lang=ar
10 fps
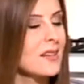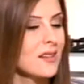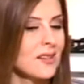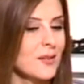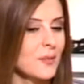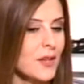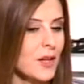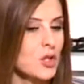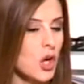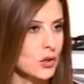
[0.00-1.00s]
آه،
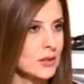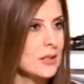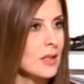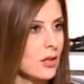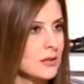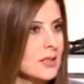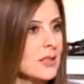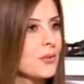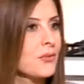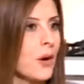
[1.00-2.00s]
جانتي
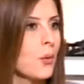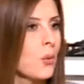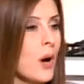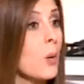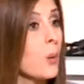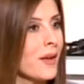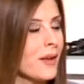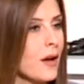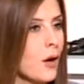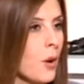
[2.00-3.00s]
لطيف او
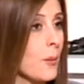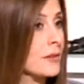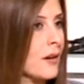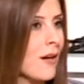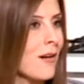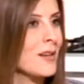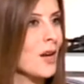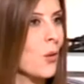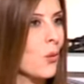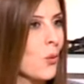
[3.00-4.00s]
قوي او قبضاي
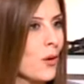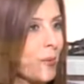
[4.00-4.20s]
او